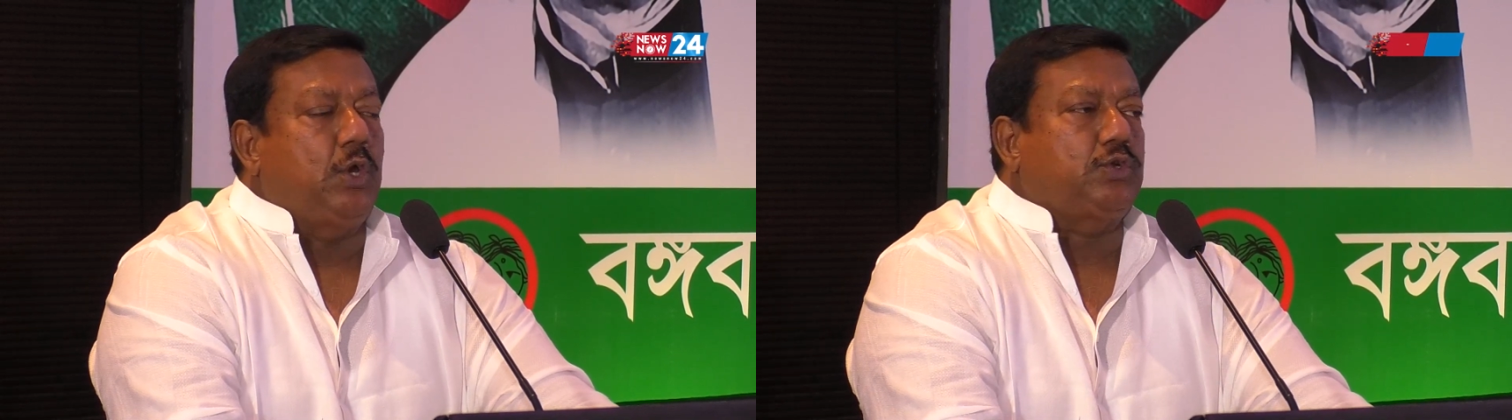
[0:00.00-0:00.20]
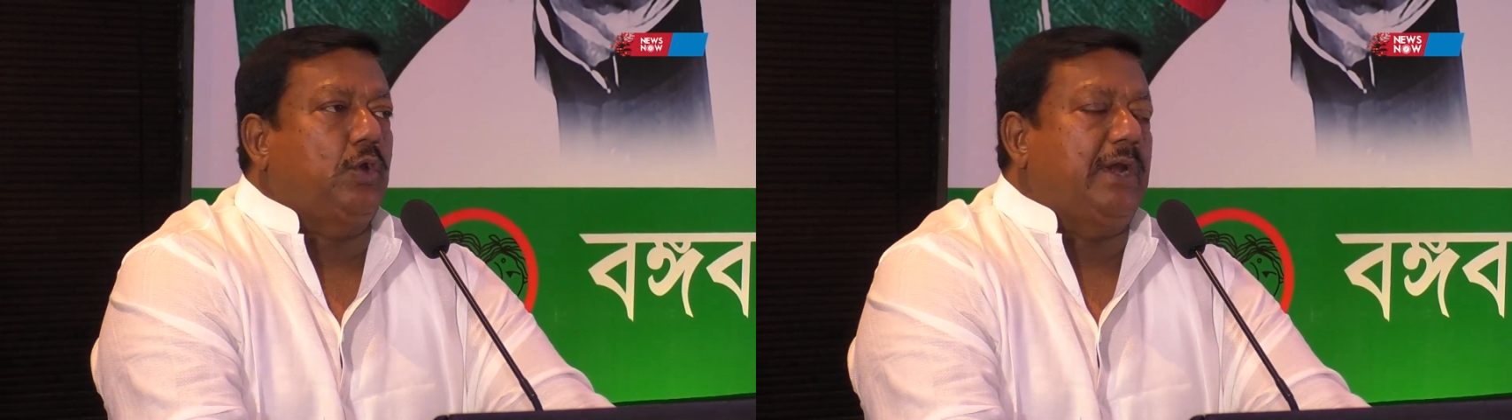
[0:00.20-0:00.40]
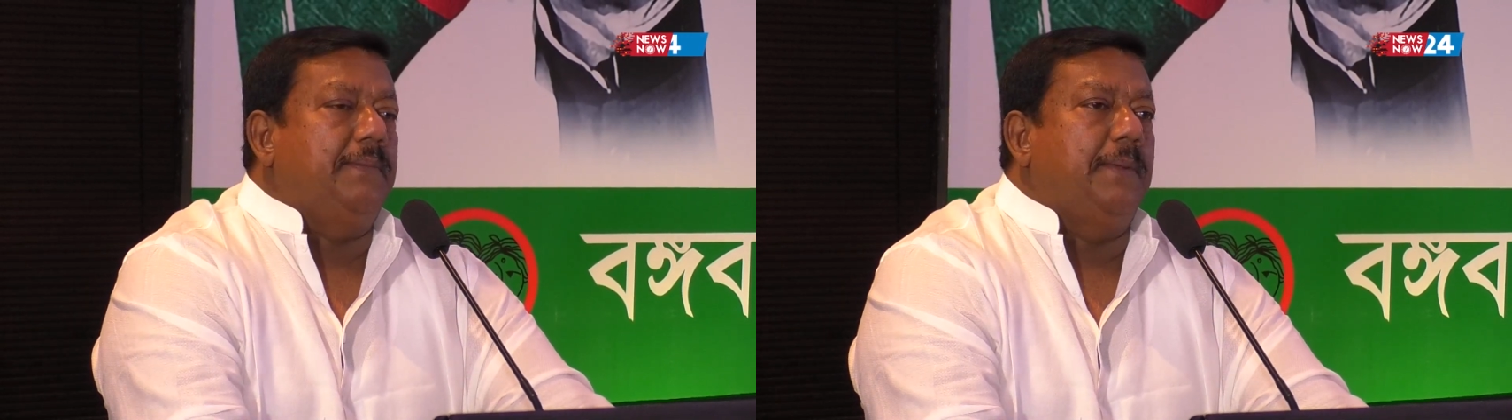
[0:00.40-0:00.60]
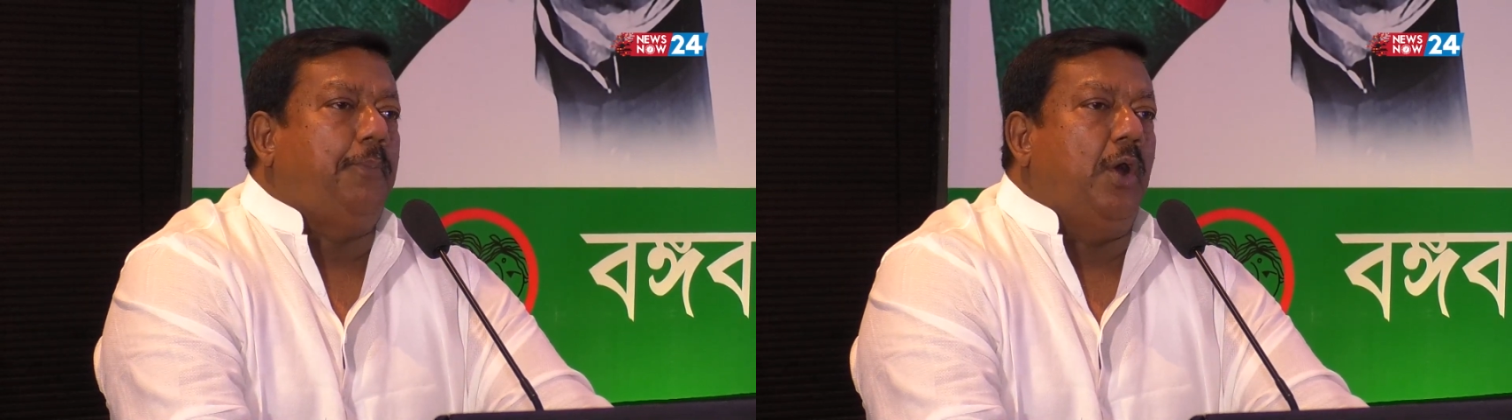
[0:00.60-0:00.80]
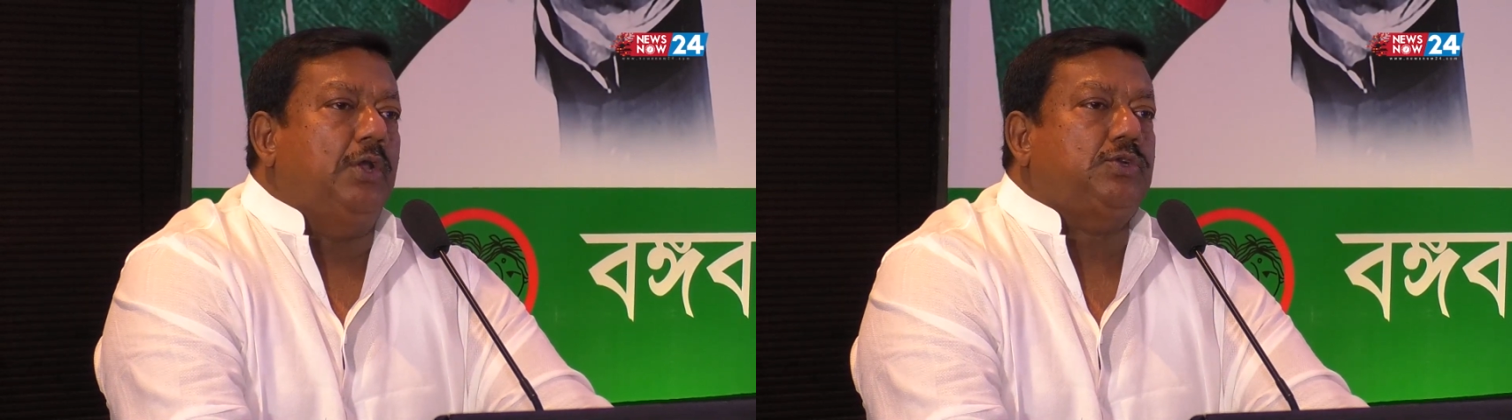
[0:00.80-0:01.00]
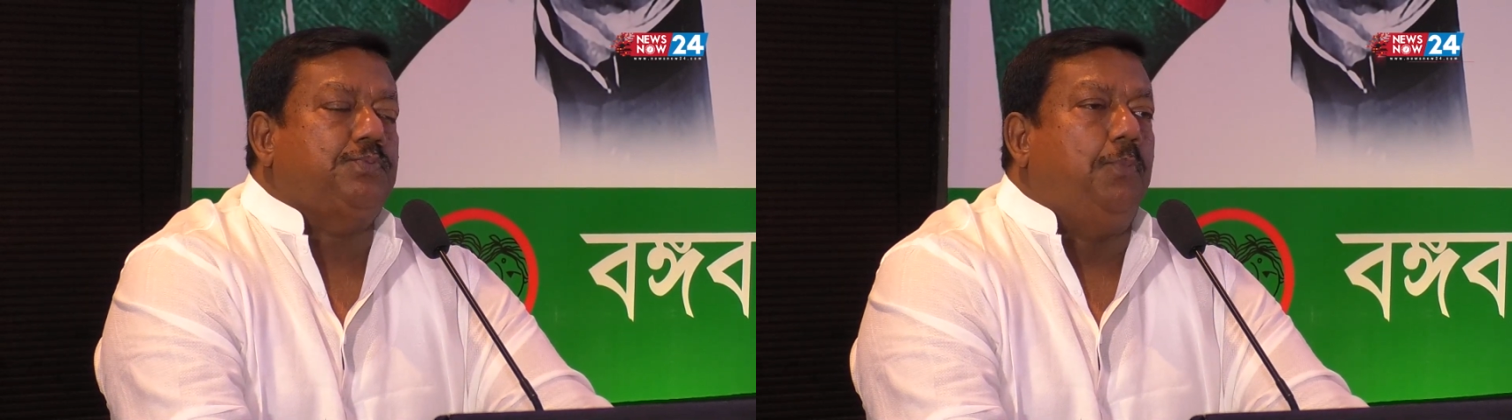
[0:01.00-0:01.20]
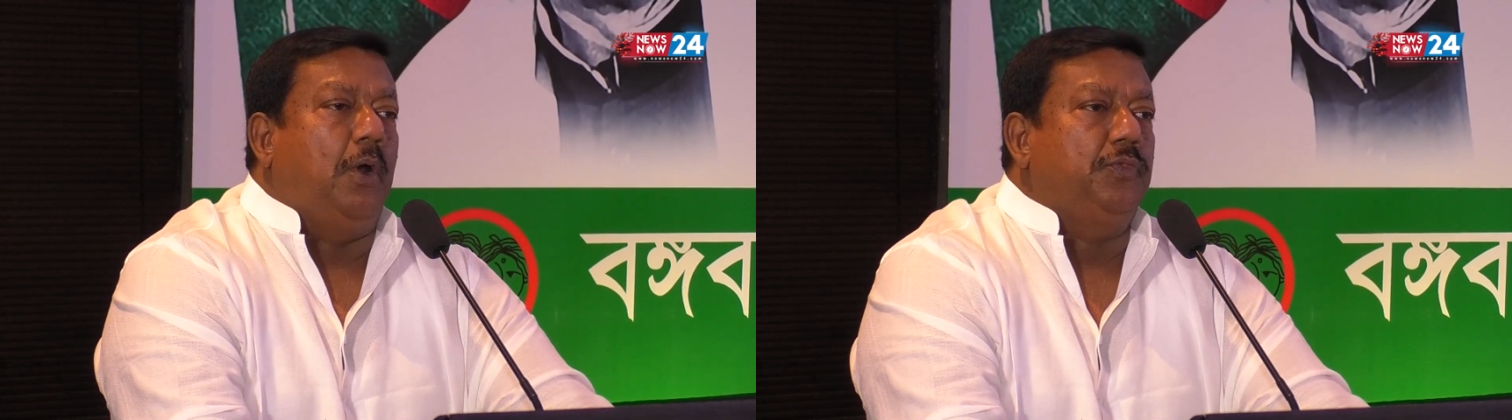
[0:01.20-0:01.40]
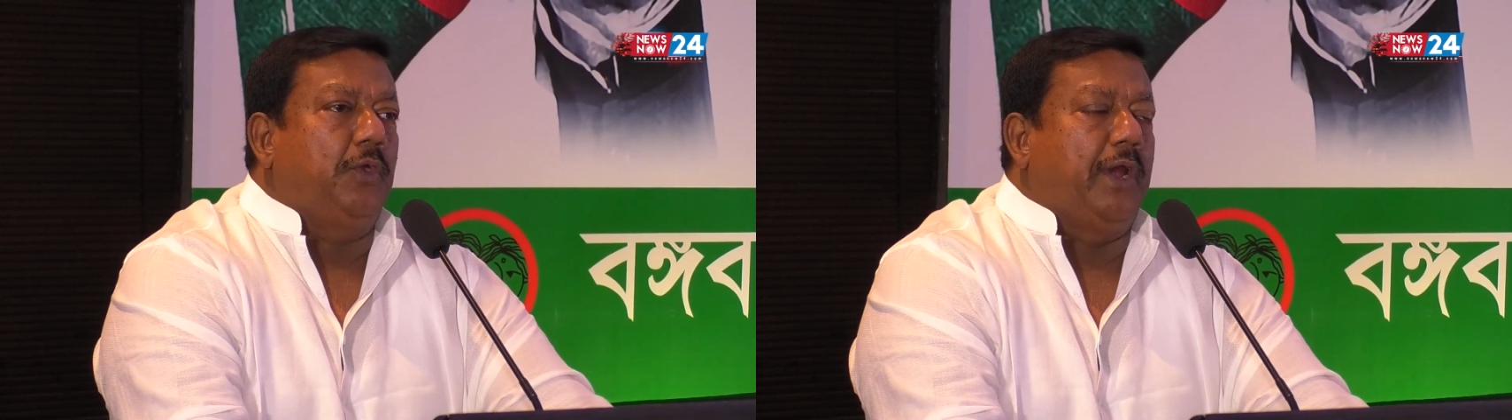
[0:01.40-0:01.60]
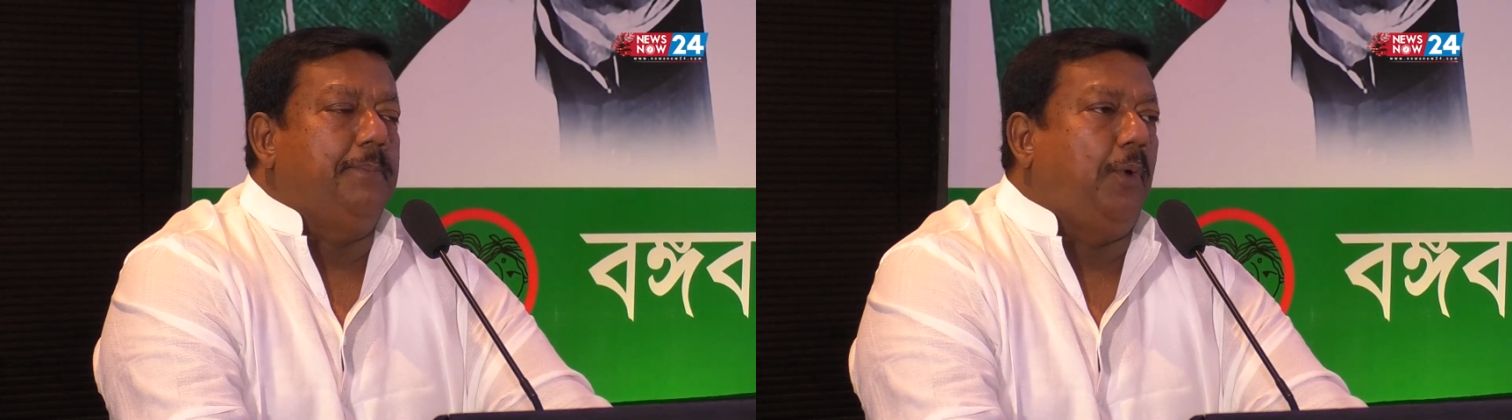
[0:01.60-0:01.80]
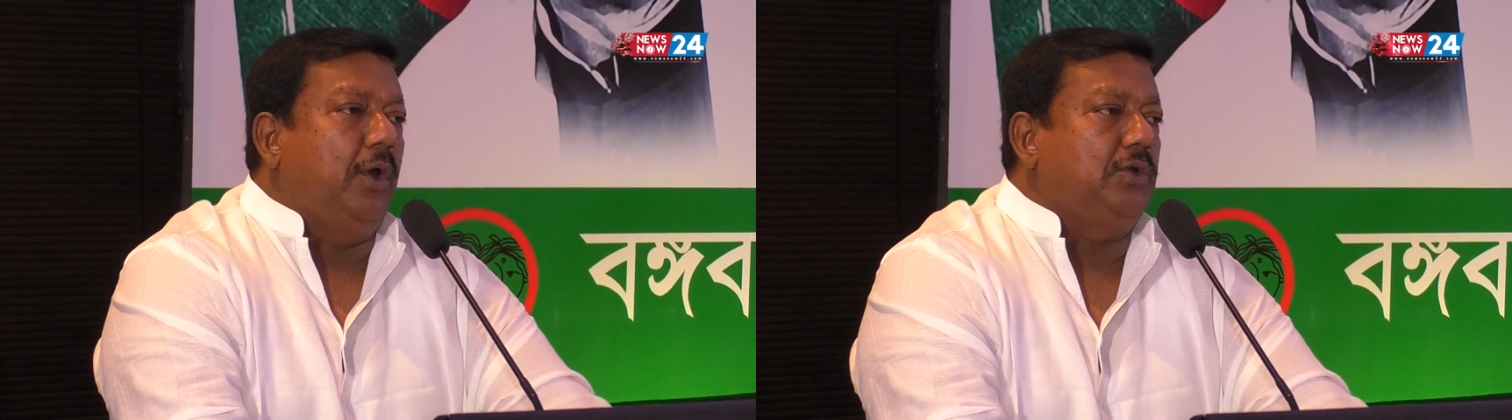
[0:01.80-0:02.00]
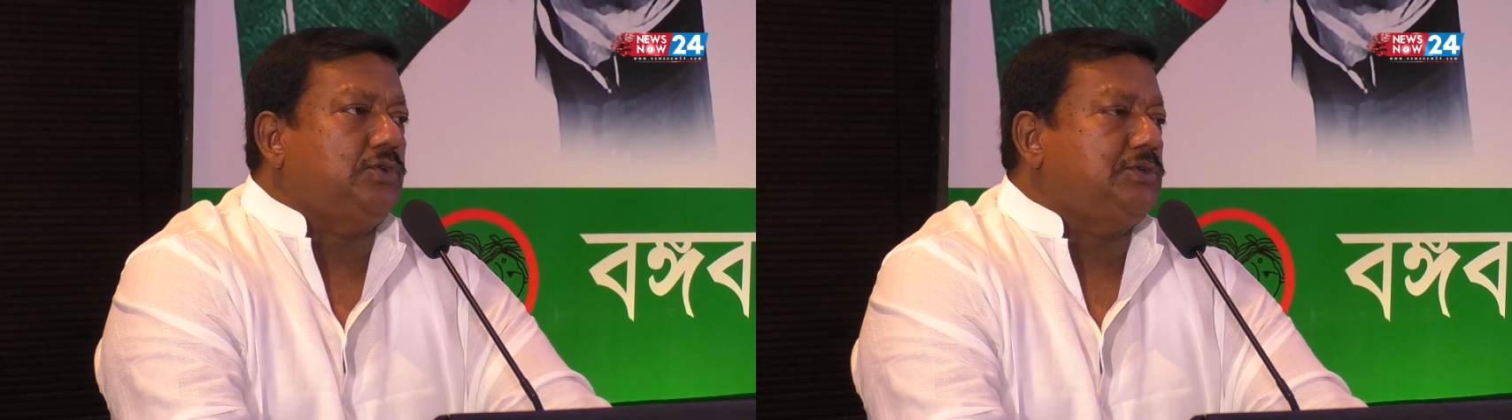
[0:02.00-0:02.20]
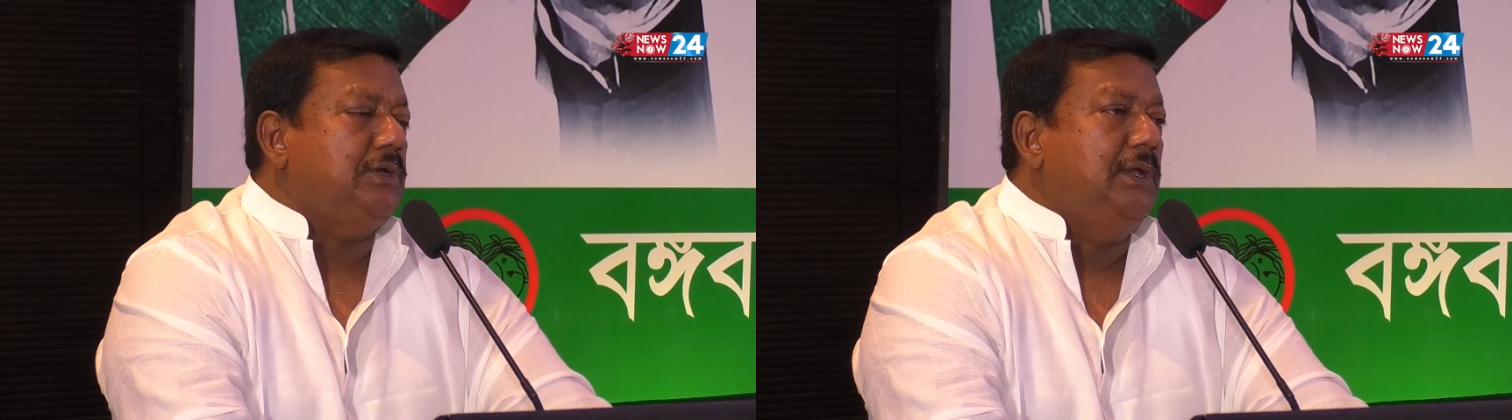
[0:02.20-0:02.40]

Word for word: চট্টগ্রামের বয়স বন্দরের বয়স